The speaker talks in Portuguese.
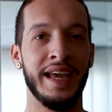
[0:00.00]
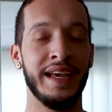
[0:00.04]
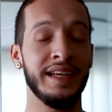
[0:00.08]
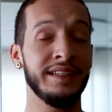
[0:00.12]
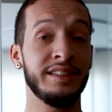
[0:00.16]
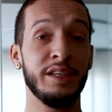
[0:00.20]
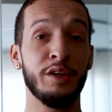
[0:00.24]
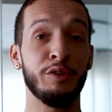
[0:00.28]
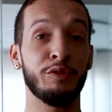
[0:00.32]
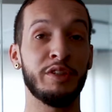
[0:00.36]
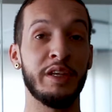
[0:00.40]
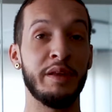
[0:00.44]

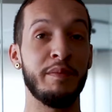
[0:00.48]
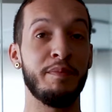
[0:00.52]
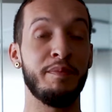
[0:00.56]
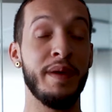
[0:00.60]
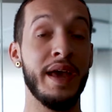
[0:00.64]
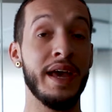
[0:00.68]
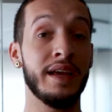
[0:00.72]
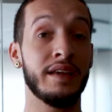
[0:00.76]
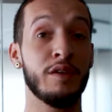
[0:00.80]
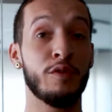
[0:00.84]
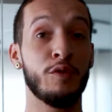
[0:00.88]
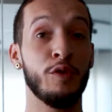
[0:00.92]
Esse é o
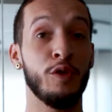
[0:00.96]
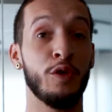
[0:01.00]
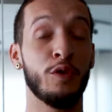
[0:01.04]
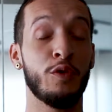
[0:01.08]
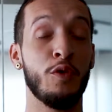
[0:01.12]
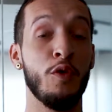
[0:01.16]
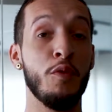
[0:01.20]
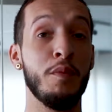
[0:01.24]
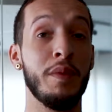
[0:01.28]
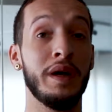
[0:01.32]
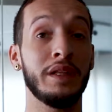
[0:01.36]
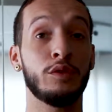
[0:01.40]
tripé que
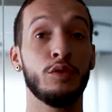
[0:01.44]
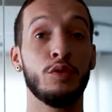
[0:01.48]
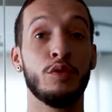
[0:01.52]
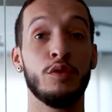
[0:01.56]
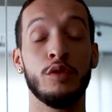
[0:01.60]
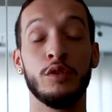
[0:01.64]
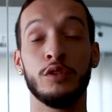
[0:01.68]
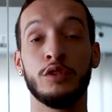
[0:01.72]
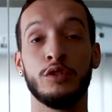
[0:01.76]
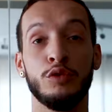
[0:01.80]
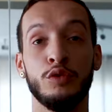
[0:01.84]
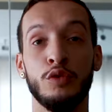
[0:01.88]
colocou o Mato
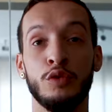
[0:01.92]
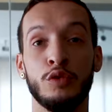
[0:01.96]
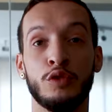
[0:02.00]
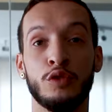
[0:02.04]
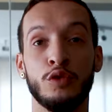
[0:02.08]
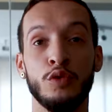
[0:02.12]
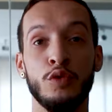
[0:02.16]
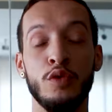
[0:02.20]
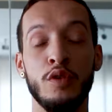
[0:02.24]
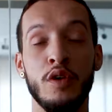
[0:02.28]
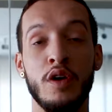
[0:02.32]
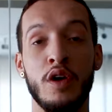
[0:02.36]
Grosso do
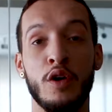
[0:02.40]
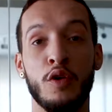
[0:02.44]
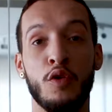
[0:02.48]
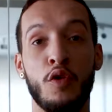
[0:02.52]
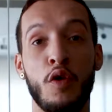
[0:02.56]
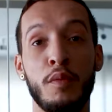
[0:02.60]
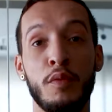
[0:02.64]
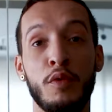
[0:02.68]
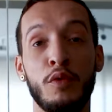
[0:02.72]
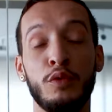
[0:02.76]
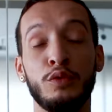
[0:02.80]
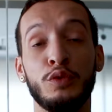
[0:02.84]
Sul
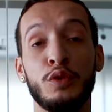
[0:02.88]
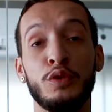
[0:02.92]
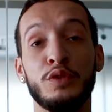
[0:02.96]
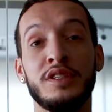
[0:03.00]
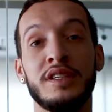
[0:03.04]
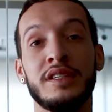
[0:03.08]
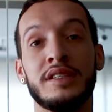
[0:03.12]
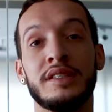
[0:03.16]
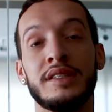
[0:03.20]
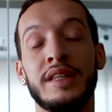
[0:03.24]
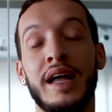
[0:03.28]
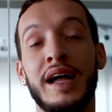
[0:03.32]
como um
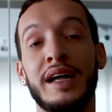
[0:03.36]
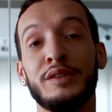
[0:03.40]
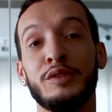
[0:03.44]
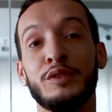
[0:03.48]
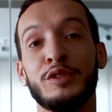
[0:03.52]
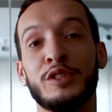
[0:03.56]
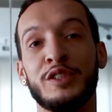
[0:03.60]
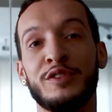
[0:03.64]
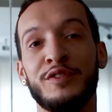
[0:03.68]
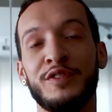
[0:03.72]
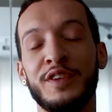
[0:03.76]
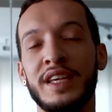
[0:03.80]
dos
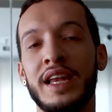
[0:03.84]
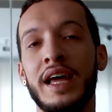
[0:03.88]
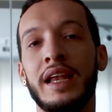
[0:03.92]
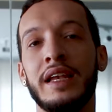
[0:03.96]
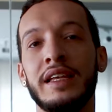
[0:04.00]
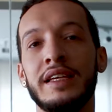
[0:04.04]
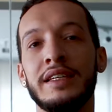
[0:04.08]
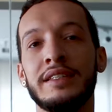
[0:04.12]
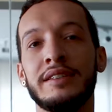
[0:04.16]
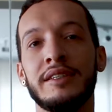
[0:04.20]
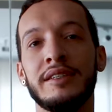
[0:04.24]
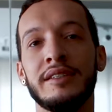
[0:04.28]
estados
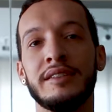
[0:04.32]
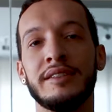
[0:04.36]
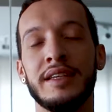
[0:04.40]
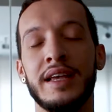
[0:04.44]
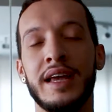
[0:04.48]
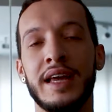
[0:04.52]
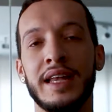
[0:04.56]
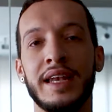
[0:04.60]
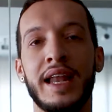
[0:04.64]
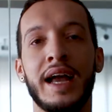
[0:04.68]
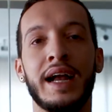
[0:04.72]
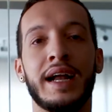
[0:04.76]

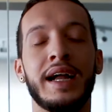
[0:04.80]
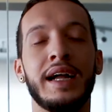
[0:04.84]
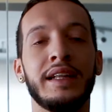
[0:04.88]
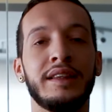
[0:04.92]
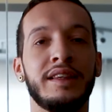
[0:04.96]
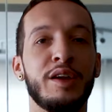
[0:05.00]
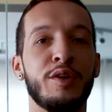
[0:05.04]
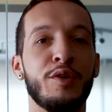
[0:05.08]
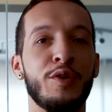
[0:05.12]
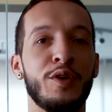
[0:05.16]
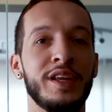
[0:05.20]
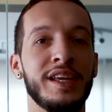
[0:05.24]
finalistas na
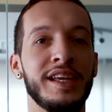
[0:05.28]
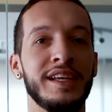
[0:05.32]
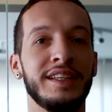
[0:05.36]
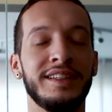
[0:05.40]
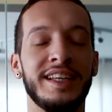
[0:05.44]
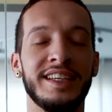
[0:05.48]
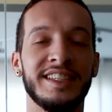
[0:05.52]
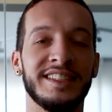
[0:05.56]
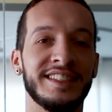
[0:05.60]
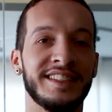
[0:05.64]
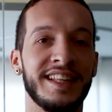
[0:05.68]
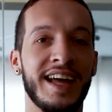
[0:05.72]
categoria
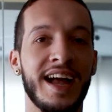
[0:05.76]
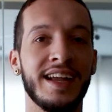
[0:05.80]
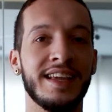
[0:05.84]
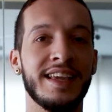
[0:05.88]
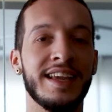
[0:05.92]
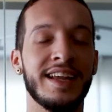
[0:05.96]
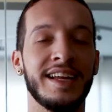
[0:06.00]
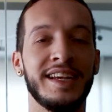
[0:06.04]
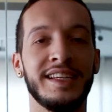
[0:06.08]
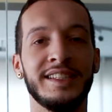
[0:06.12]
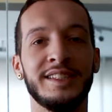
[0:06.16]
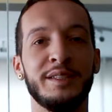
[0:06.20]

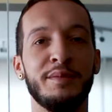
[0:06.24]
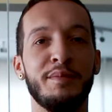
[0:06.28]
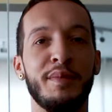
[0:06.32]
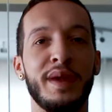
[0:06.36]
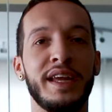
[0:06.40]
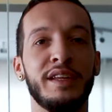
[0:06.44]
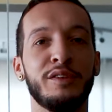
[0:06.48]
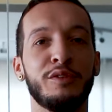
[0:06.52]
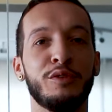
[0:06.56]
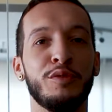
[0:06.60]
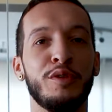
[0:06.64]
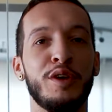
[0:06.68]
Destaque
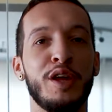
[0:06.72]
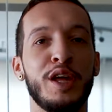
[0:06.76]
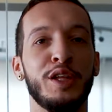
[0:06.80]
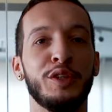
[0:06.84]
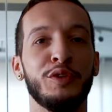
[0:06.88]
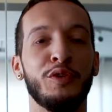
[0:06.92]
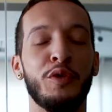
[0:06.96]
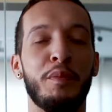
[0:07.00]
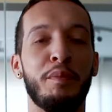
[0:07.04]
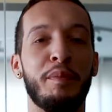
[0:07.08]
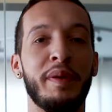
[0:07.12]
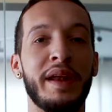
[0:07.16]
Crescimento
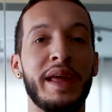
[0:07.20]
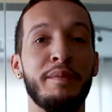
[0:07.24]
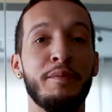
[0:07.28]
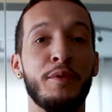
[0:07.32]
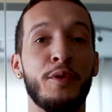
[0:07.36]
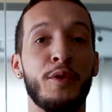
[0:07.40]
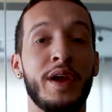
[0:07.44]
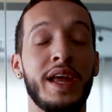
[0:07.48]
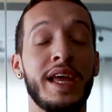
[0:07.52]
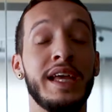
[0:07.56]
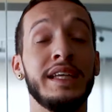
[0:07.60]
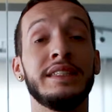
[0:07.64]
do
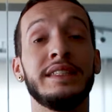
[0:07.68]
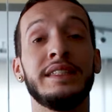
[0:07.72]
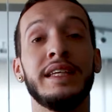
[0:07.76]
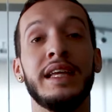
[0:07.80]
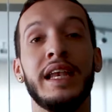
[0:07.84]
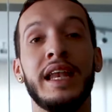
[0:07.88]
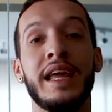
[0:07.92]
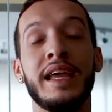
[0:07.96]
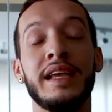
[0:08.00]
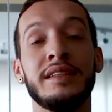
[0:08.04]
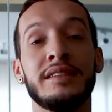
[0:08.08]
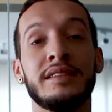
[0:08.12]
Prêmio
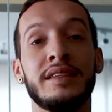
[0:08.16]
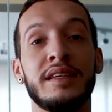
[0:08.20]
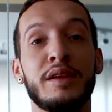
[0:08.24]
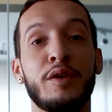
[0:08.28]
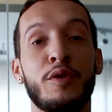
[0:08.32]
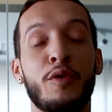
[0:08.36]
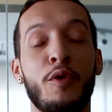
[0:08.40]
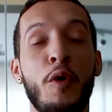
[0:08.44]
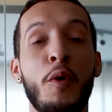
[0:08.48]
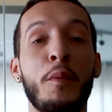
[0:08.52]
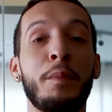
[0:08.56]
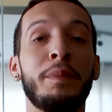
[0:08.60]
Excelência
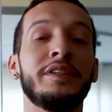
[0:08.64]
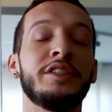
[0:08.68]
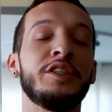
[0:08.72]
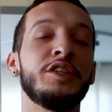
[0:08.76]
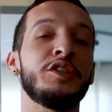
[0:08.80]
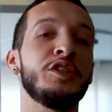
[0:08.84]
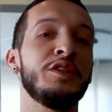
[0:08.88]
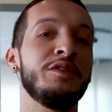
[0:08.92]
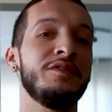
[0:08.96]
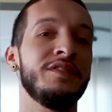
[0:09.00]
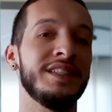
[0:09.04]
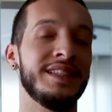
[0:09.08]
em
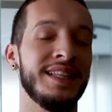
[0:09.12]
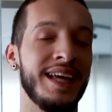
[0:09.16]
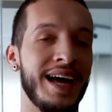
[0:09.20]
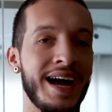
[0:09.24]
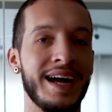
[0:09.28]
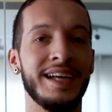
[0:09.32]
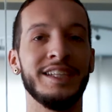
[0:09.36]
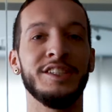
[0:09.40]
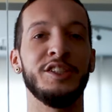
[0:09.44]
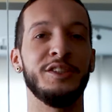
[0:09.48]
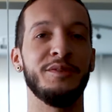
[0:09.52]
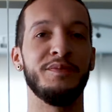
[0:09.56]

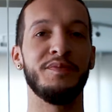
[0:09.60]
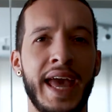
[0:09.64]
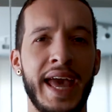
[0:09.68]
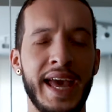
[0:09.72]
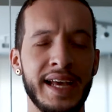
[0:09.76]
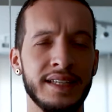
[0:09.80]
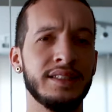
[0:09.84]
Competitividade.